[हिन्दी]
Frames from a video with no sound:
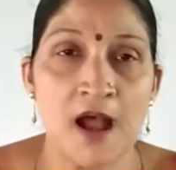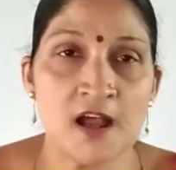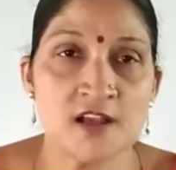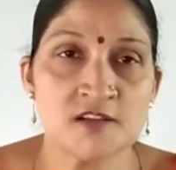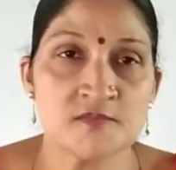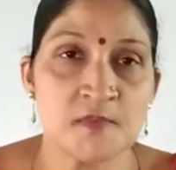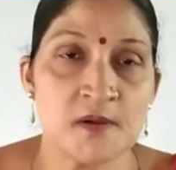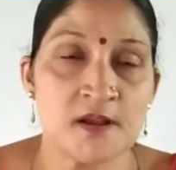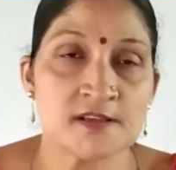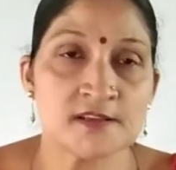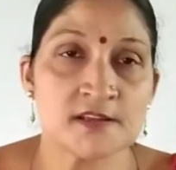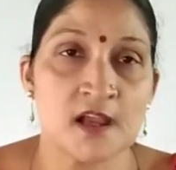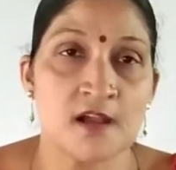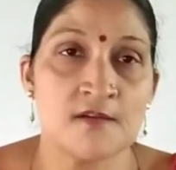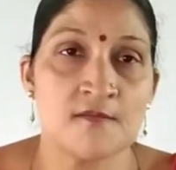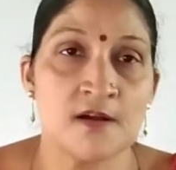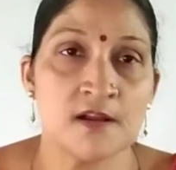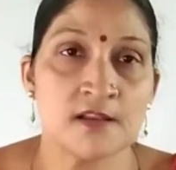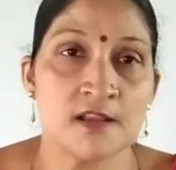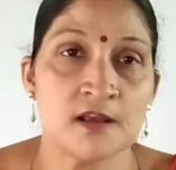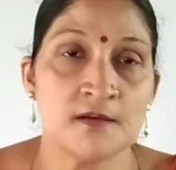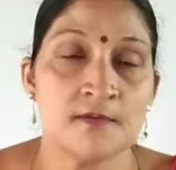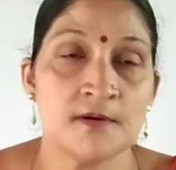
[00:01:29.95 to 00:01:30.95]
आसपास का
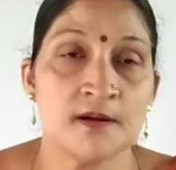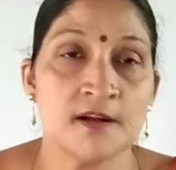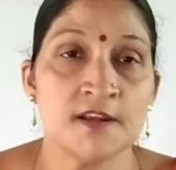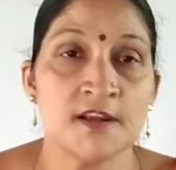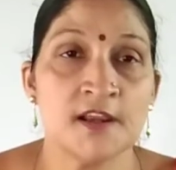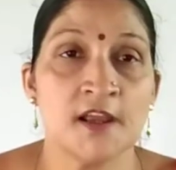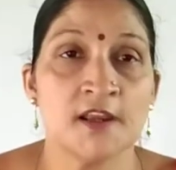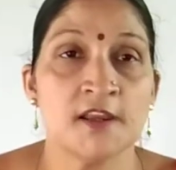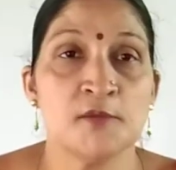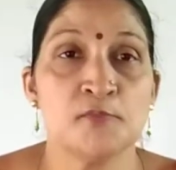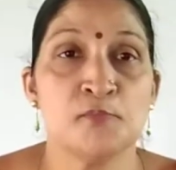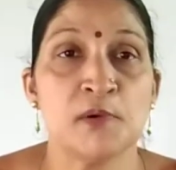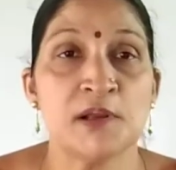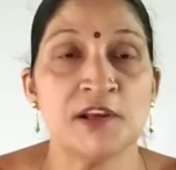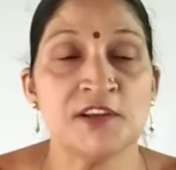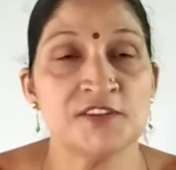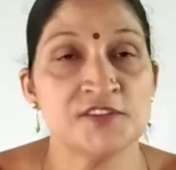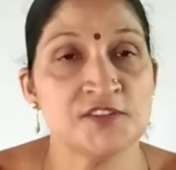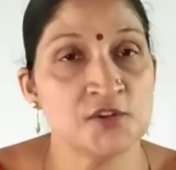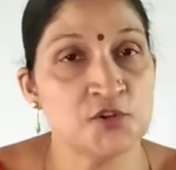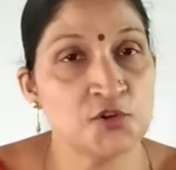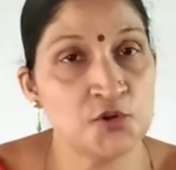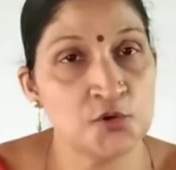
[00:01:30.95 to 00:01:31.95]
वातावरण यानी
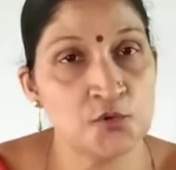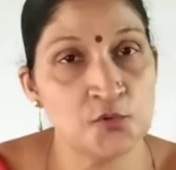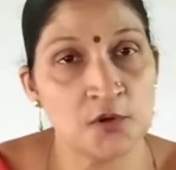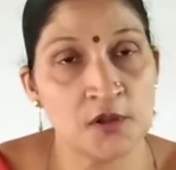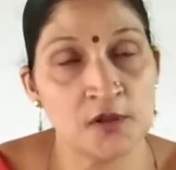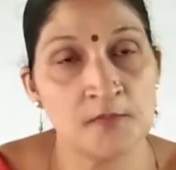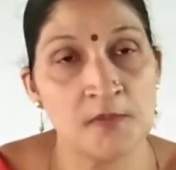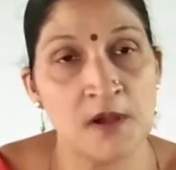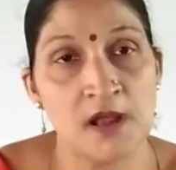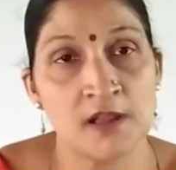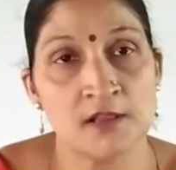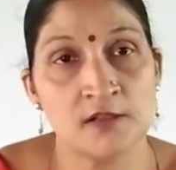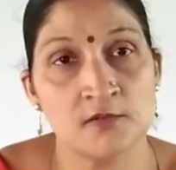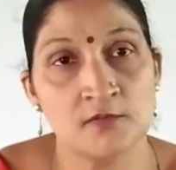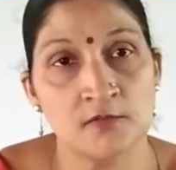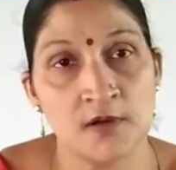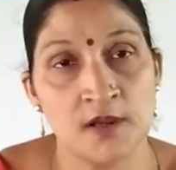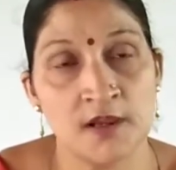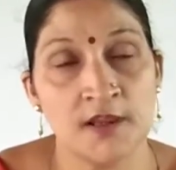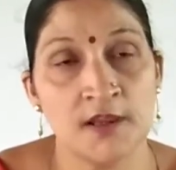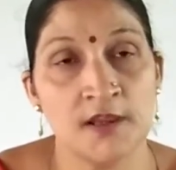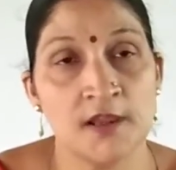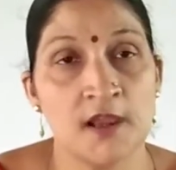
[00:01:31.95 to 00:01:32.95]
परिस्थितियों की बात हो
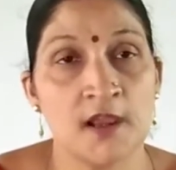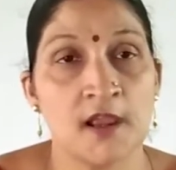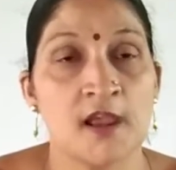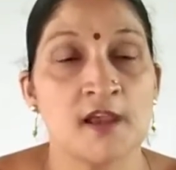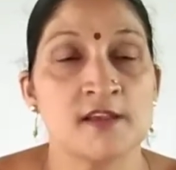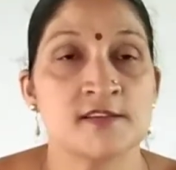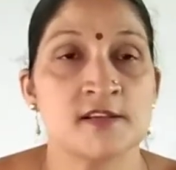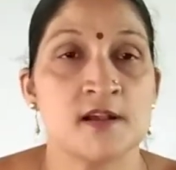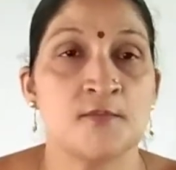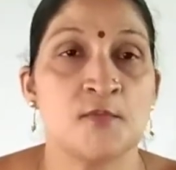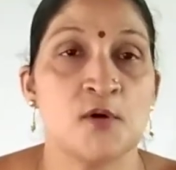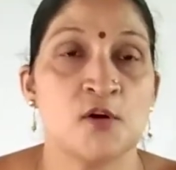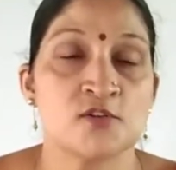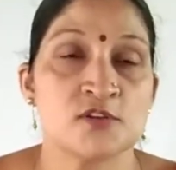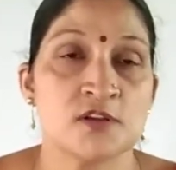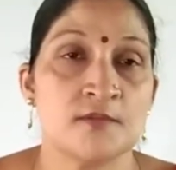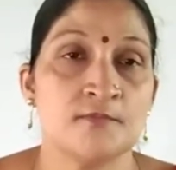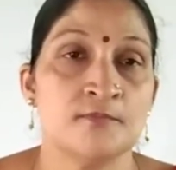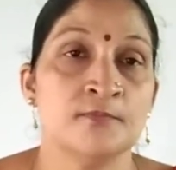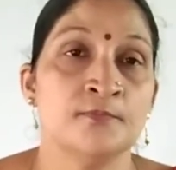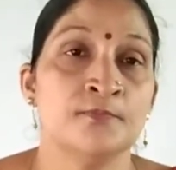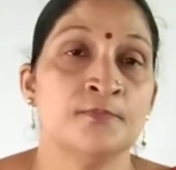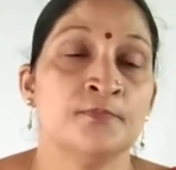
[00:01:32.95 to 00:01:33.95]
रही है कैसा
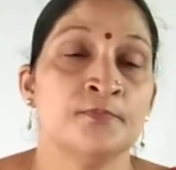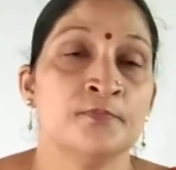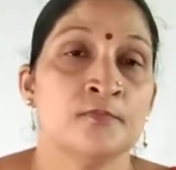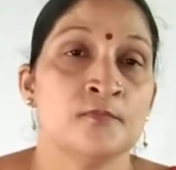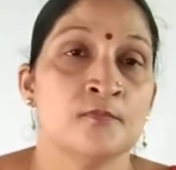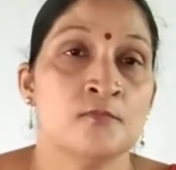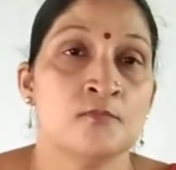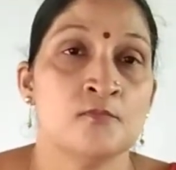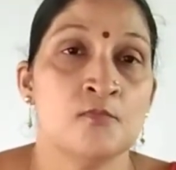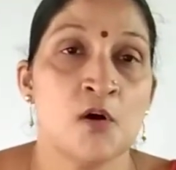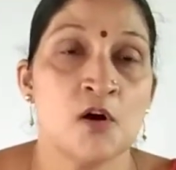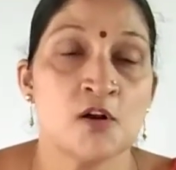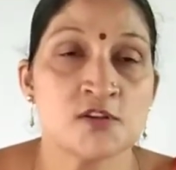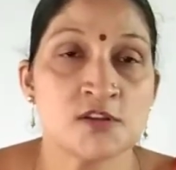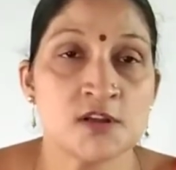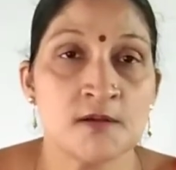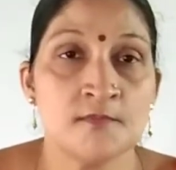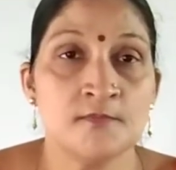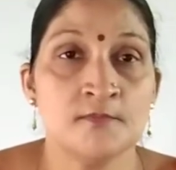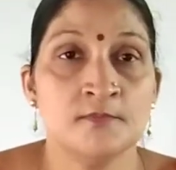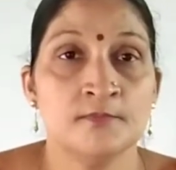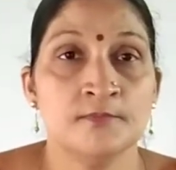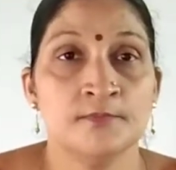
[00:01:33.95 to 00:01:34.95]
मौसम
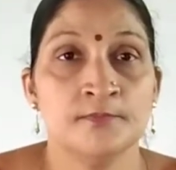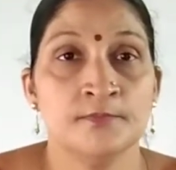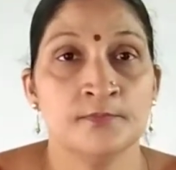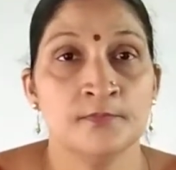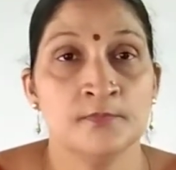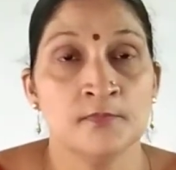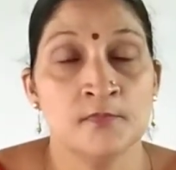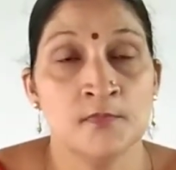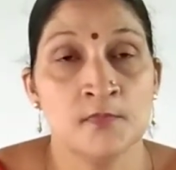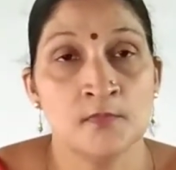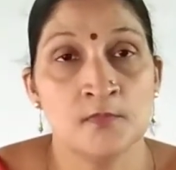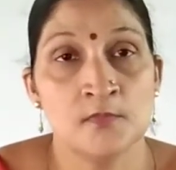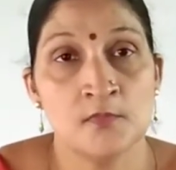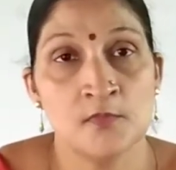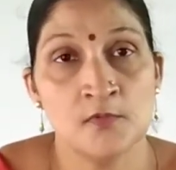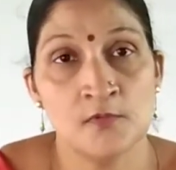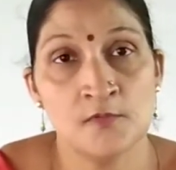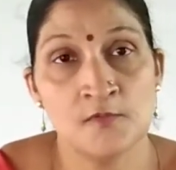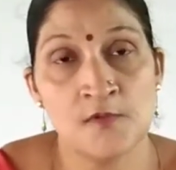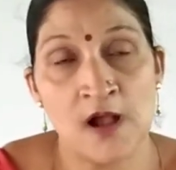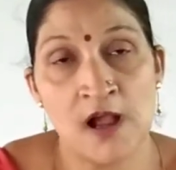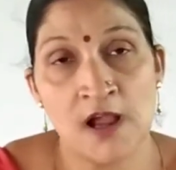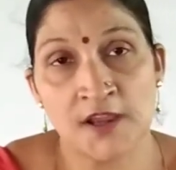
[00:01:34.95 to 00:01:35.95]
मौसम
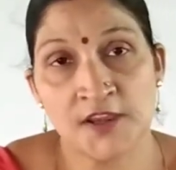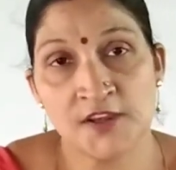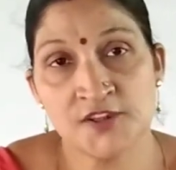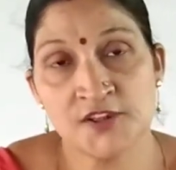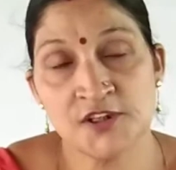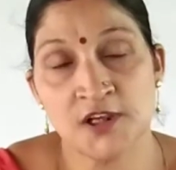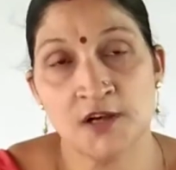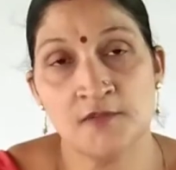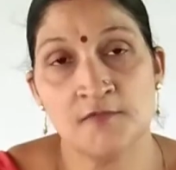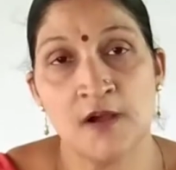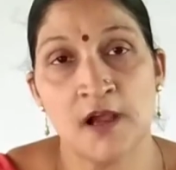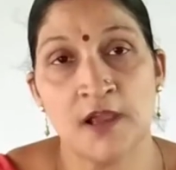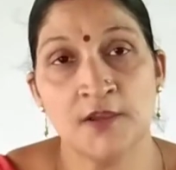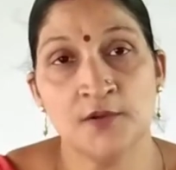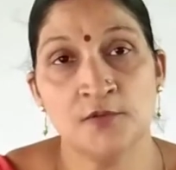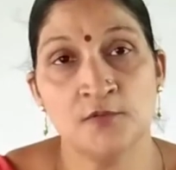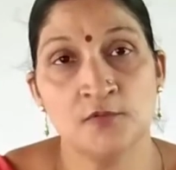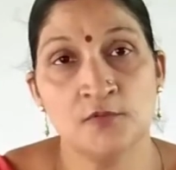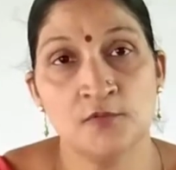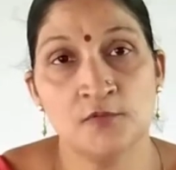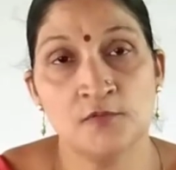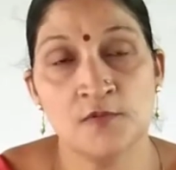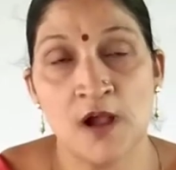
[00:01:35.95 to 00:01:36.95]
वहाँ की जलवायु
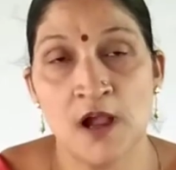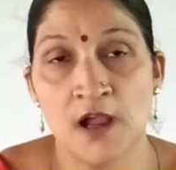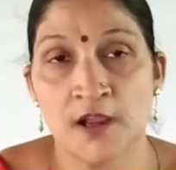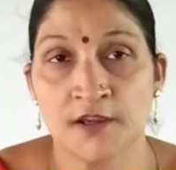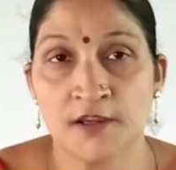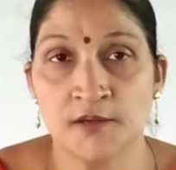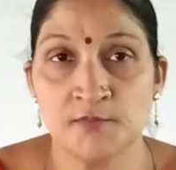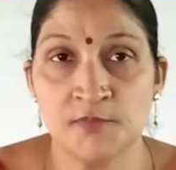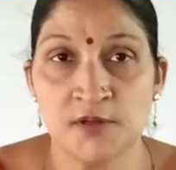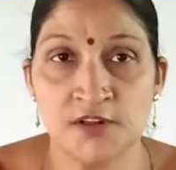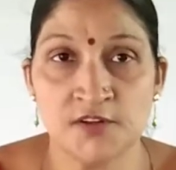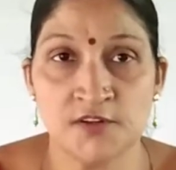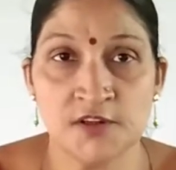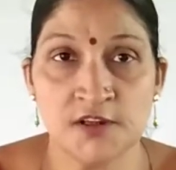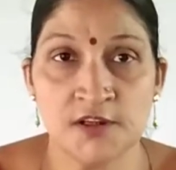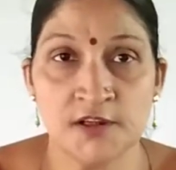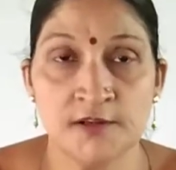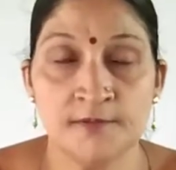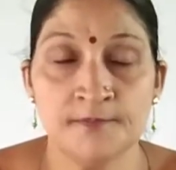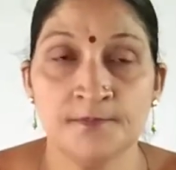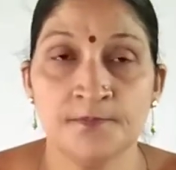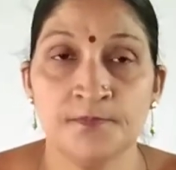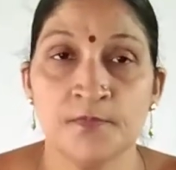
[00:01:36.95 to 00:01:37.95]
वहाँ की मिट्टी